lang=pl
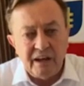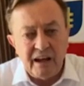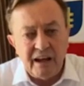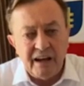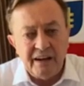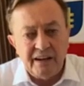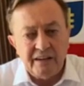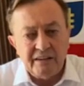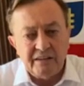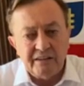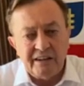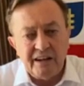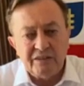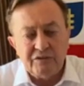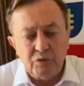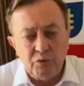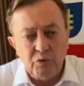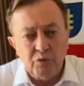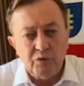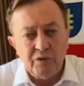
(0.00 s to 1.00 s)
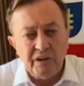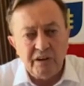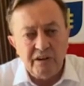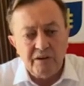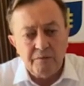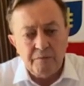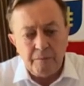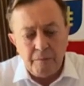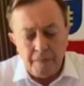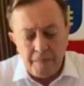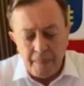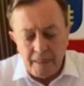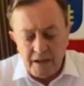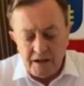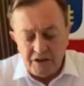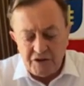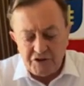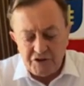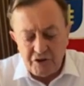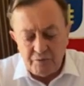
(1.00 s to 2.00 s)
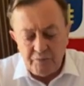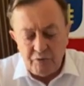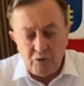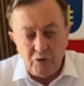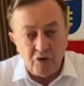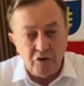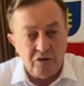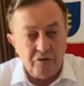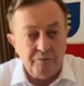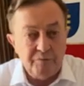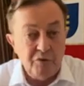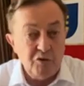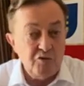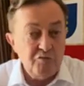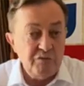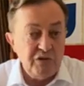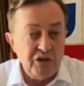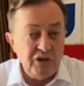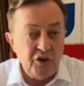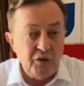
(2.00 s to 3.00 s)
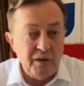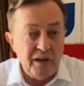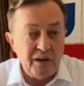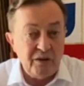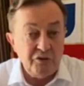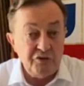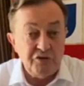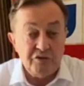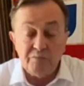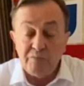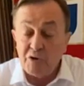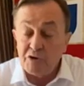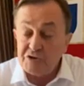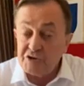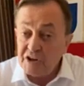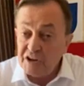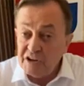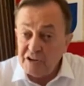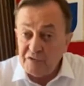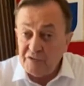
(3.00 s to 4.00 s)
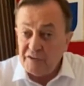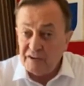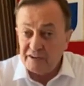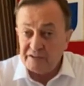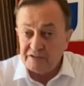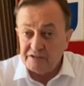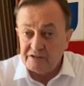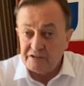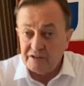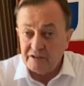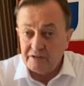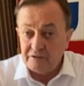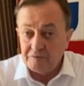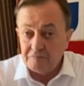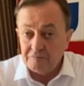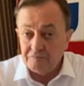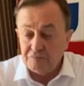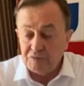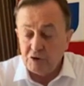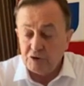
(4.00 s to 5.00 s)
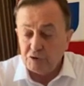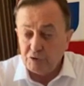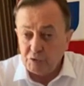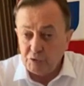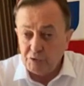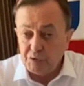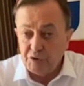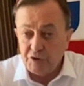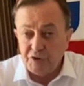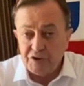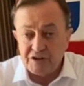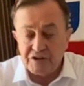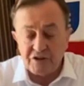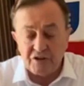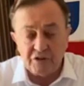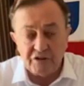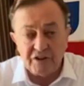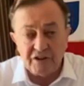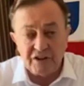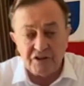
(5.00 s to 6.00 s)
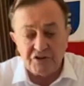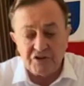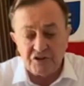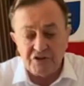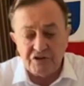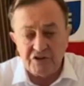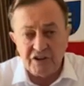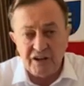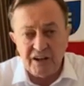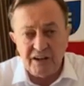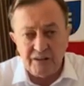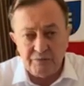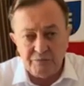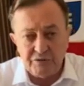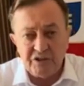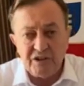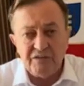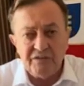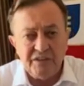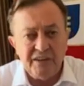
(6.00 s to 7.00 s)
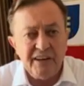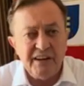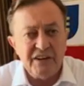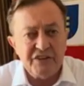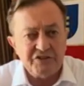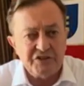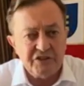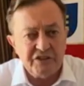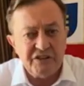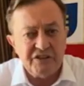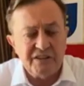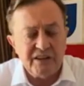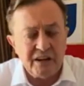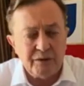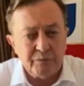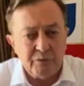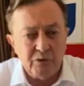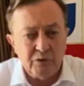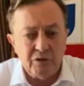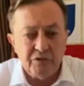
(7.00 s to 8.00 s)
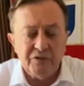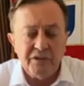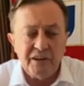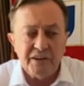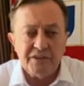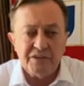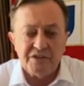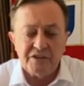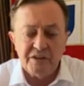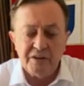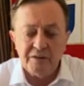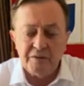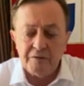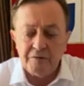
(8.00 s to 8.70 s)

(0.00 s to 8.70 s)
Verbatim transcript: ale gratuluję, że było pół miliona ludzi, może i więcej. To trudno jest określić, ale mi się wydaje, że jednak było więcej.